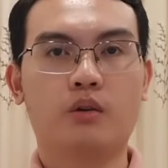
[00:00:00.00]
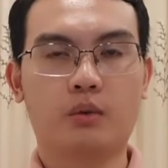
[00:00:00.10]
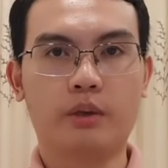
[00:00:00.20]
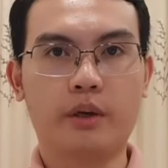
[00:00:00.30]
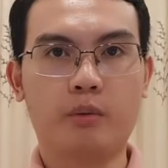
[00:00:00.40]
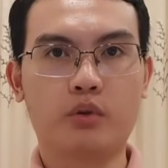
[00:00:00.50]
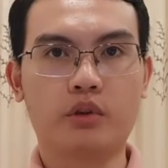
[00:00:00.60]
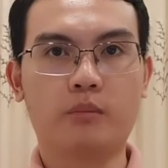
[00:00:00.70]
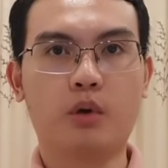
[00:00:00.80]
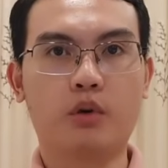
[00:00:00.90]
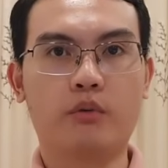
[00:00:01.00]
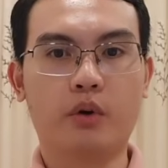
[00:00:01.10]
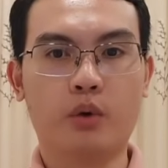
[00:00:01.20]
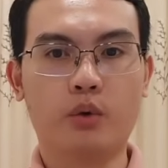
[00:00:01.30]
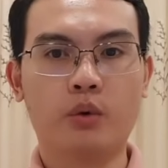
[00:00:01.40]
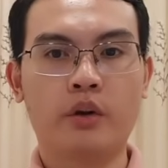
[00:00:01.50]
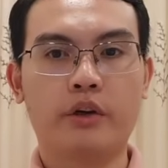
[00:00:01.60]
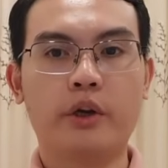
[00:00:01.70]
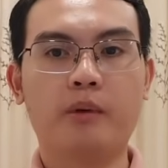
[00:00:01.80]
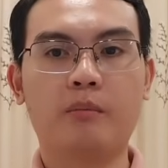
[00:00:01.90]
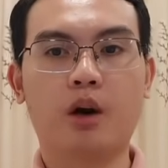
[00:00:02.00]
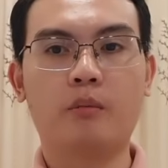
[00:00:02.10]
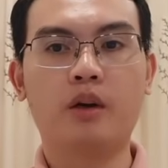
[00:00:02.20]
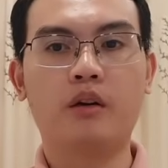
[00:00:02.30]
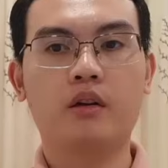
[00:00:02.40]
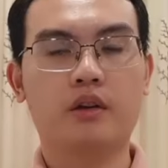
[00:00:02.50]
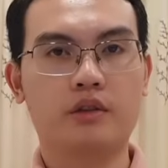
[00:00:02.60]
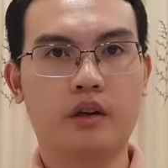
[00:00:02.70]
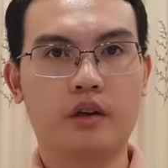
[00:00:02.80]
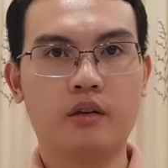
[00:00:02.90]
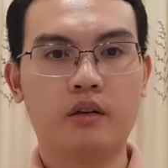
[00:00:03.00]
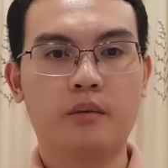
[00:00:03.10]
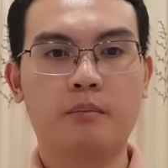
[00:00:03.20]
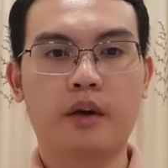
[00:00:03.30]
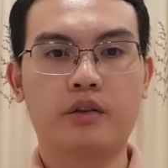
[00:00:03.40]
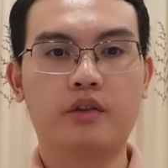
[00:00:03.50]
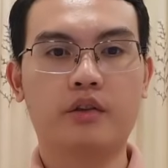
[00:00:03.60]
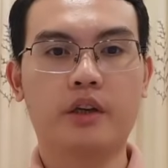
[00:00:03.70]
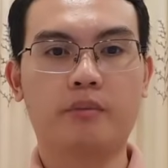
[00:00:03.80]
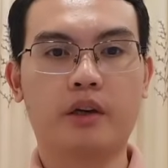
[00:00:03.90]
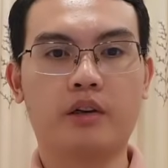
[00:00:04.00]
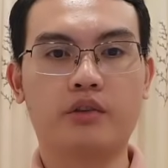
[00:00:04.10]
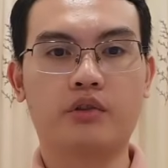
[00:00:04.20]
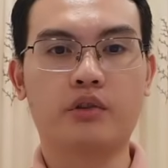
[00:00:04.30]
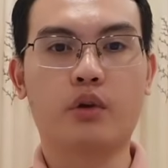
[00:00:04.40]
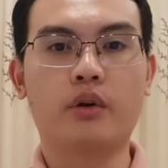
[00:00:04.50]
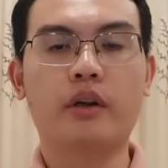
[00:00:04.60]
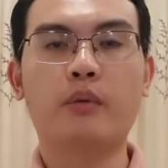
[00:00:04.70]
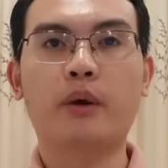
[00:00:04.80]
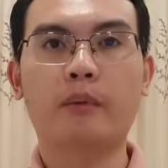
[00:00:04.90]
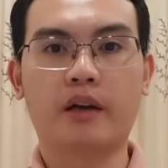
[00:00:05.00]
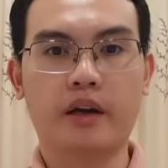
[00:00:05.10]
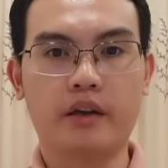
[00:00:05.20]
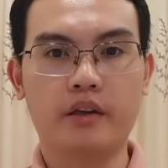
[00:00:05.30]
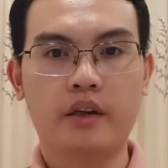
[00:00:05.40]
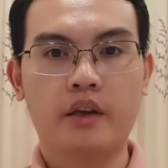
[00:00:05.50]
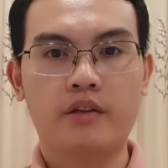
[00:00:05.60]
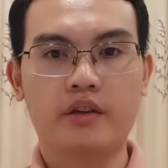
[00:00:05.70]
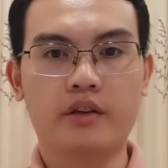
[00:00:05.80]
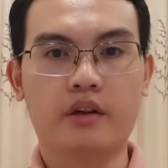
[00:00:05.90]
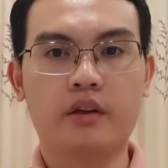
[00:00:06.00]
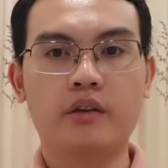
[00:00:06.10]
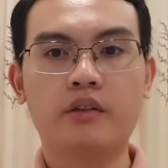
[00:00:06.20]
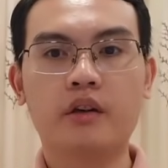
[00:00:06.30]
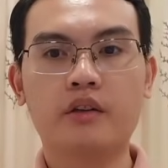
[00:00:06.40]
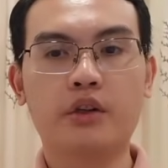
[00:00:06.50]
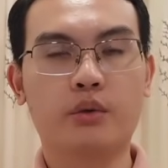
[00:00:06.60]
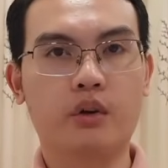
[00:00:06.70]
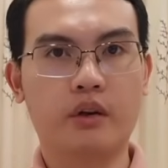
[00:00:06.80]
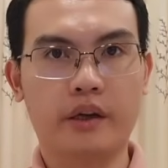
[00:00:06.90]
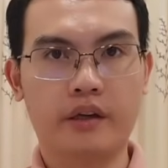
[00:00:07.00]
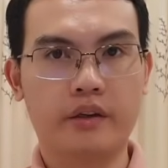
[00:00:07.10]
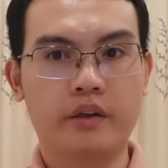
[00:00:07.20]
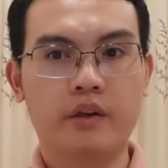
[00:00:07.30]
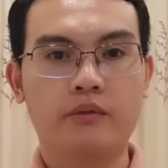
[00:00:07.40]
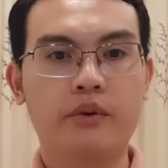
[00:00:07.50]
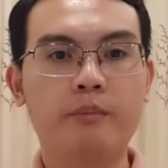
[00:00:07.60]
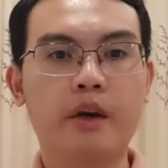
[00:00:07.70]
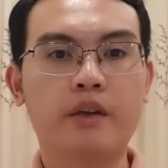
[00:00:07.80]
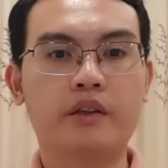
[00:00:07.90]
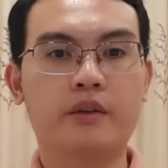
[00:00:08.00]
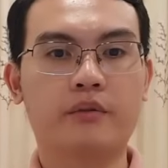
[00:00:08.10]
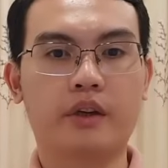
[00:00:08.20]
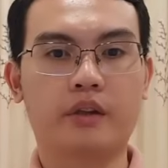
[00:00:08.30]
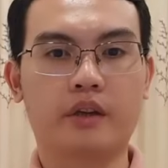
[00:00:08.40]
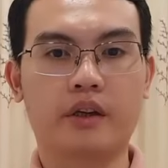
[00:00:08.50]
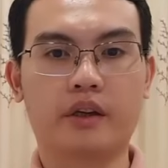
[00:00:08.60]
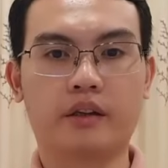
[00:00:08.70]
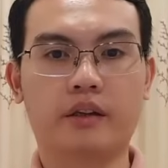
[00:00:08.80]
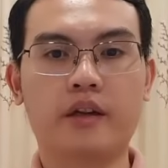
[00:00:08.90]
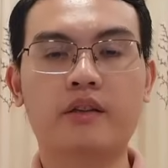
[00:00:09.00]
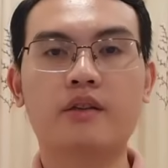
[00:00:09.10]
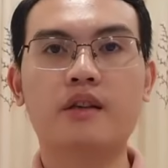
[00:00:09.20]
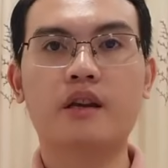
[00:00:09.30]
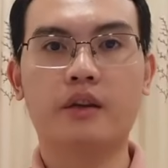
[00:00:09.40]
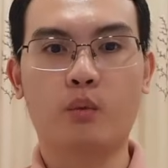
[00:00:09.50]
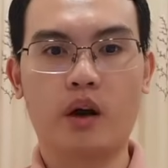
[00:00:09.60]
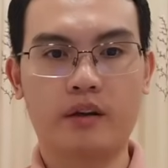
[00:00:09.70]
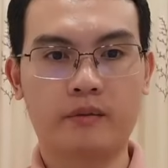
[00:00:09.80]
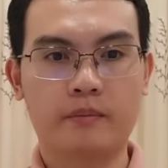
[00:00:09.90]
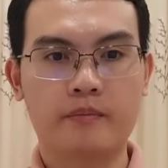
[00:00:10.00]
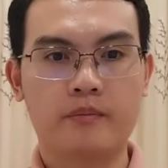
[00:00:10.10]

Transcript: Cũng theo Bộ trưởng Bộ Nội vụ, nếu bãi bỏ mức lương cơ sở mà chưa kịp thời sửa đổi các văn bản này sẽ dẫn đến rất nhiều khó khăn, vướng mắc trong việc thực hiện các chính sách liên quan.